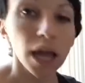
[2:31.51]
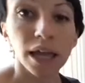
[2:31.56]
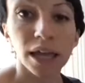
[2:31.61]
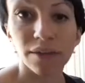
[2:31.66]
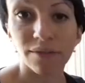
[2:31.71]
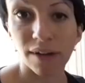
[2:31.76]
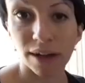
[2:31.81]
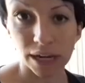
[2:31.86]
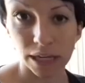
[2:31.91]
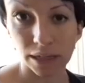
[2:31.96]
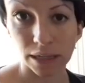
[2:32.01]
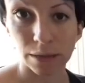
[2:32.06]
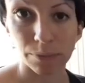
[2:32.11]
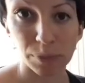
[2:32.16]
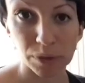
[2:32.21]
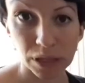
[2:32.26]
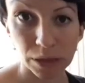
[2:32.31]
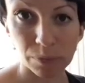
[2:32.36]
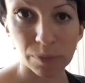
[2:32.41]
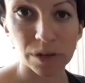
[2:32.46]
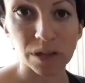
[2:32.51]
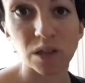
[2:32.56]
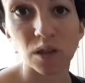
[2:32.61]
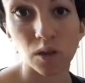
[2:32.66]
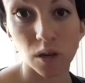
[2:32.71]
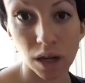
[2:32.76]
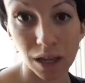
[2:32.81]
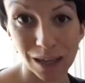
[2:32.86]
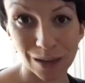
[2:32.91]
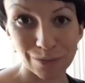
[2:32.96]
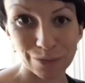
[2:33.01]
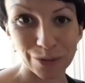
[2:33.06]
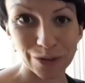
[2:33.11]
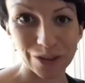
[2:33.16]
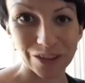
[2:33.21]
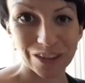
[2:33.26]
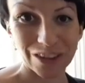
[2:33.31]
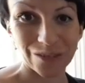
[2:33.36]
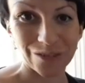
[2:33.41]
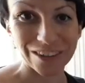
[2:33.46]
i vari tipi di persone che
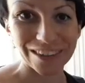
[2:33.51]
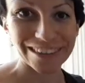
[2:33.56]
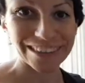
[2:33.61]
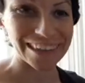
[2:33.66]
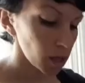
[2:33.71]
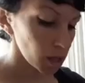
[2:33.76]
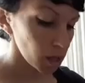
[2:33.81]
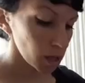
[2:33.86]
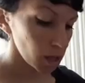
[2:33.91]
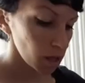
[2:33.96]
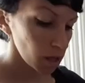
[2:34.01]
possiamo iscrivere.